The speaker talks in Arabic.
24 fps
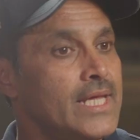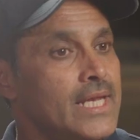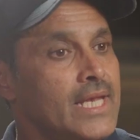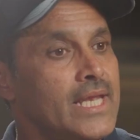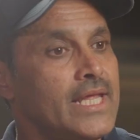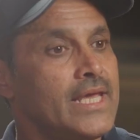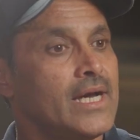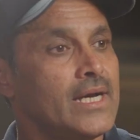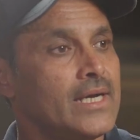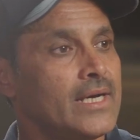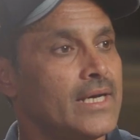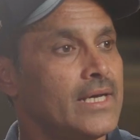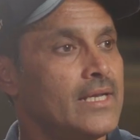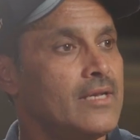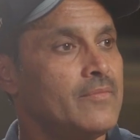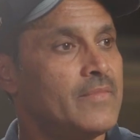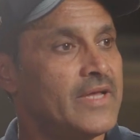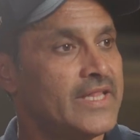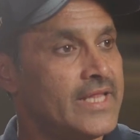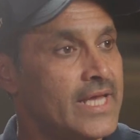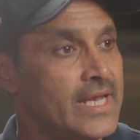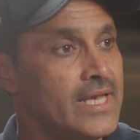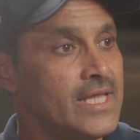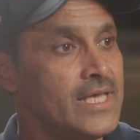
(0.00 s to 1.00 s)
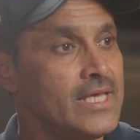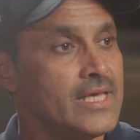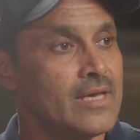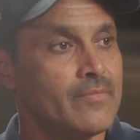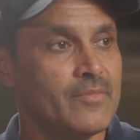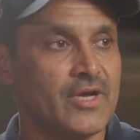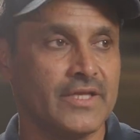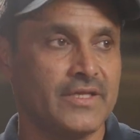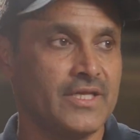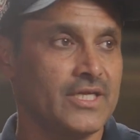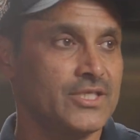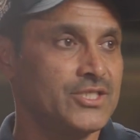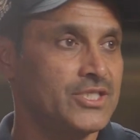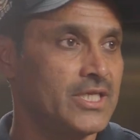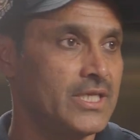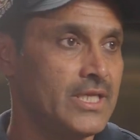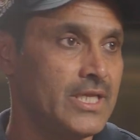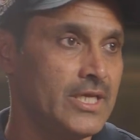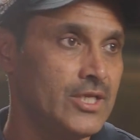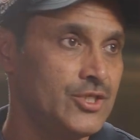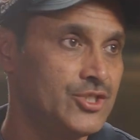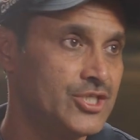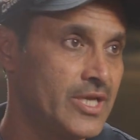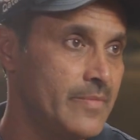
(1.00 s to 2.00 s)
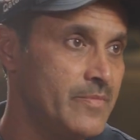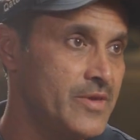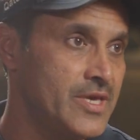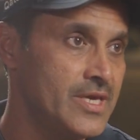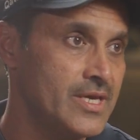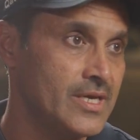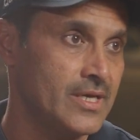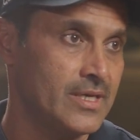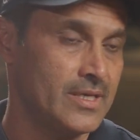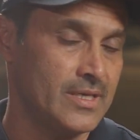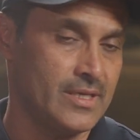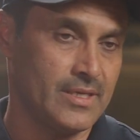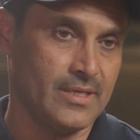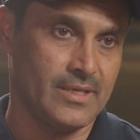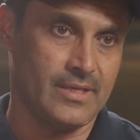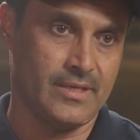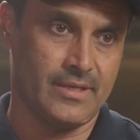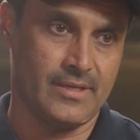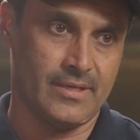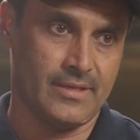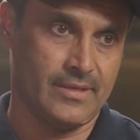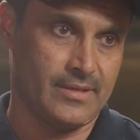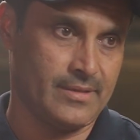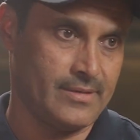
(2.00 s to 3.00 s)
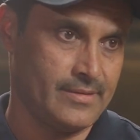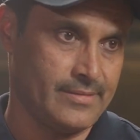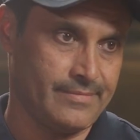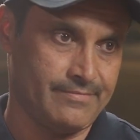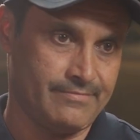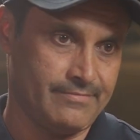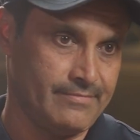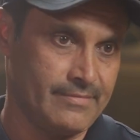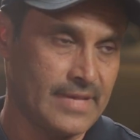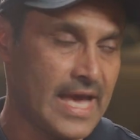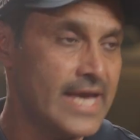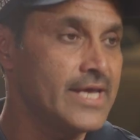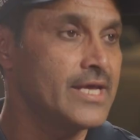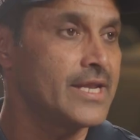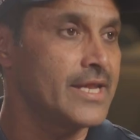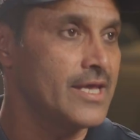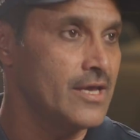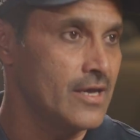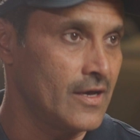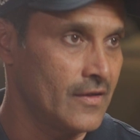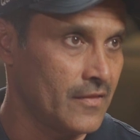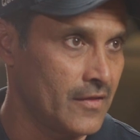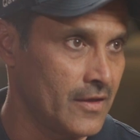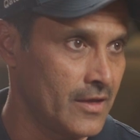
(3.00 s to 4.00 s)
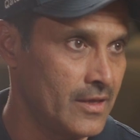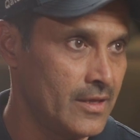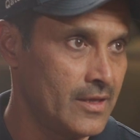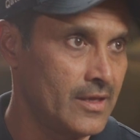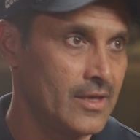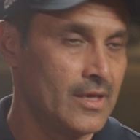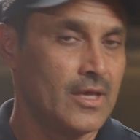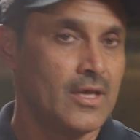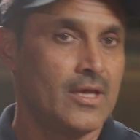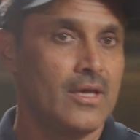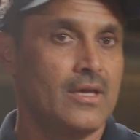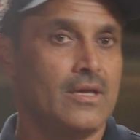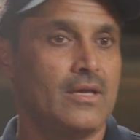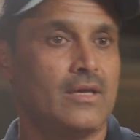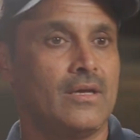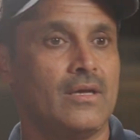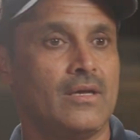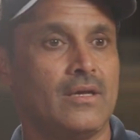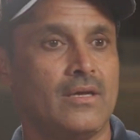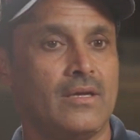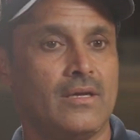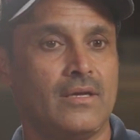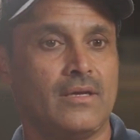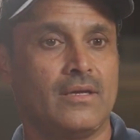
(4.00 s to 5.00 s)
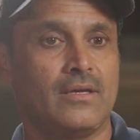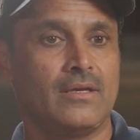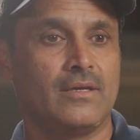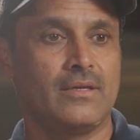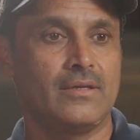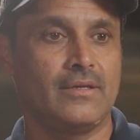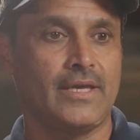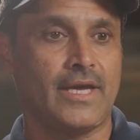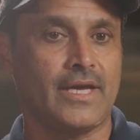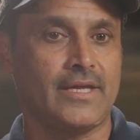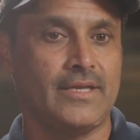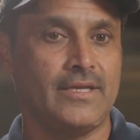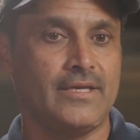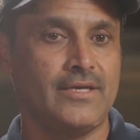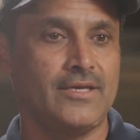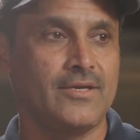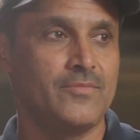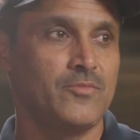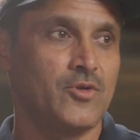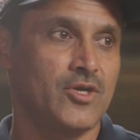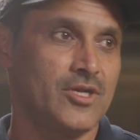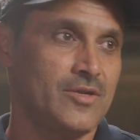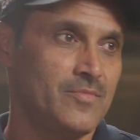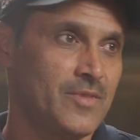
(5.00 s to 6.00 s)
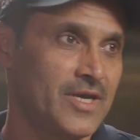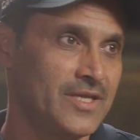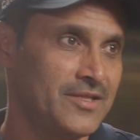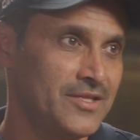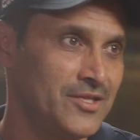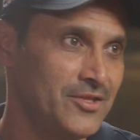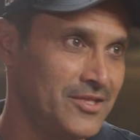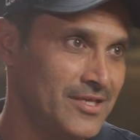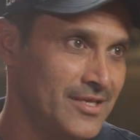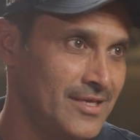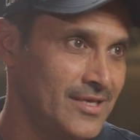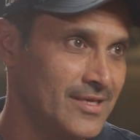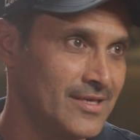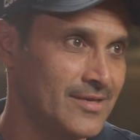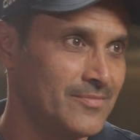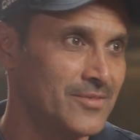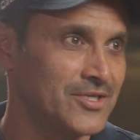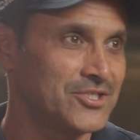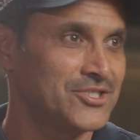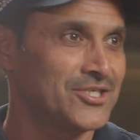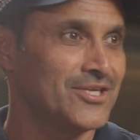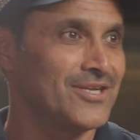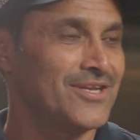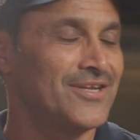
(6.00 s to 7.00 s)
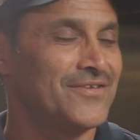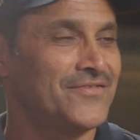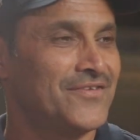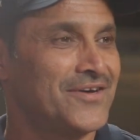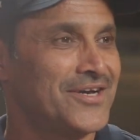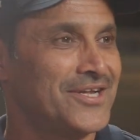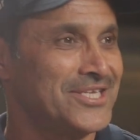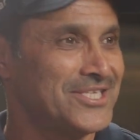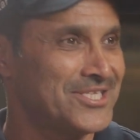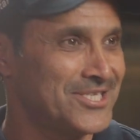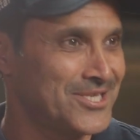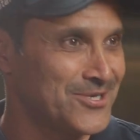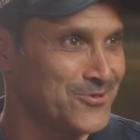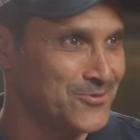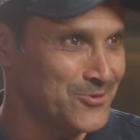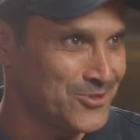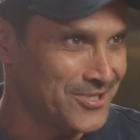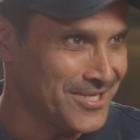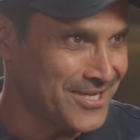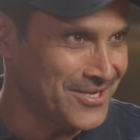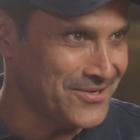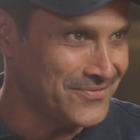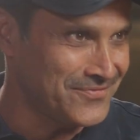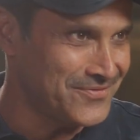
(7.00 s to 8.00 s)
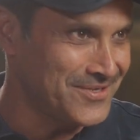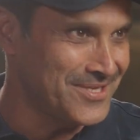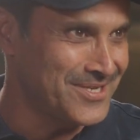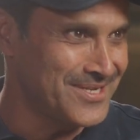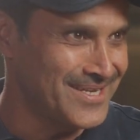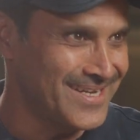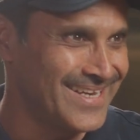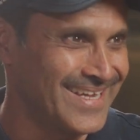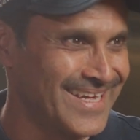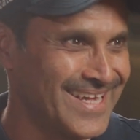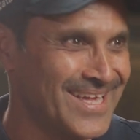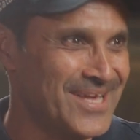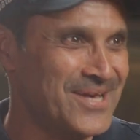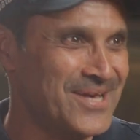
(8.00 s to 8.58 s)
اللياقه البدنيه محتاجه لجميع اي رياضه مم. آه، يعني يمكن بعد انت ما شاء الله فارسه وتعرفين